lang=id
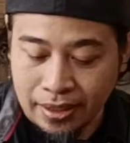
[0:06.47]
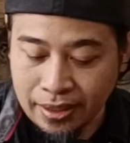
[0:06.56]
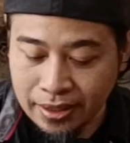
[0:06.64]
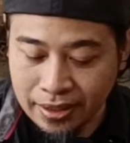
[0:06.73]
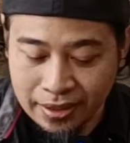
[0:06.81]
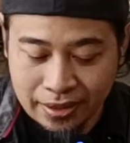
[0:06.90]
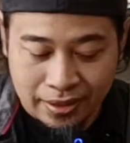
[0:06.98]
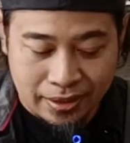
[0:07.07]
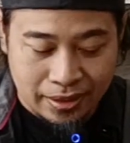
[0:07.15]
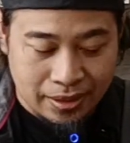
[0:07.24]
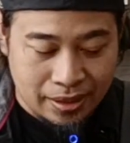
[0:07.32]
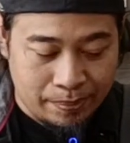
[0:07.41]

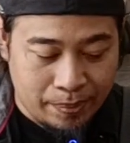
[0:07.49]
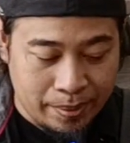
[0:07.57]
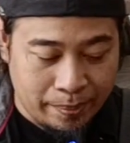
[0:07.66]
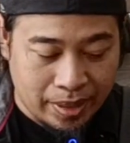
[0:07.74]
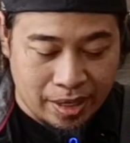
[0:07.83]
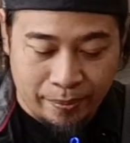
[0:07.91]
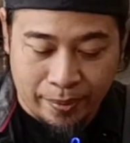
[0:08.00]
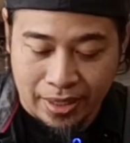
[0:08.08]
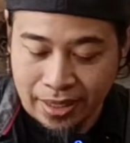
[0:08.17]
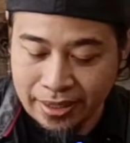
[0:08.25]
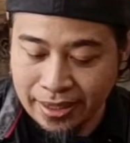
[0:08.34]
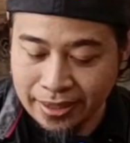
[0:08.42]
eh, apa
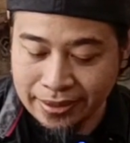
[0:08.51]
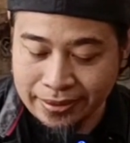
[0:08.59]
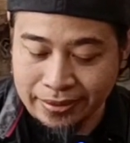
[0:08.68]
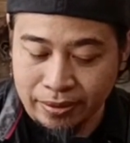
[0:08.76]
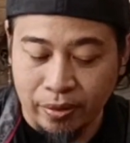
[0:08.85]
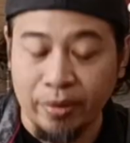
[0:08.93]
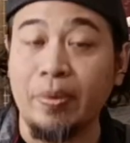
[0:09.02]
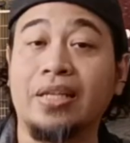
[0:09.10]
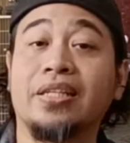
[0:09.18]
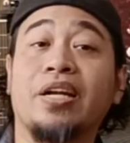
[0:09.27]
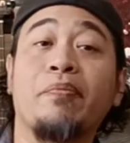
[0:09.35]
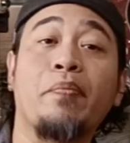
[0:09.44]
pedal-pedal yang luar
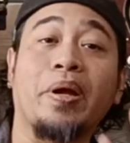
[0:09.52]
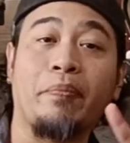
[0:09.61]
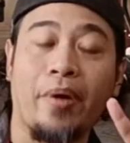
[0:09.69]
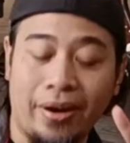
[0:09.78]
biasa. Ada empat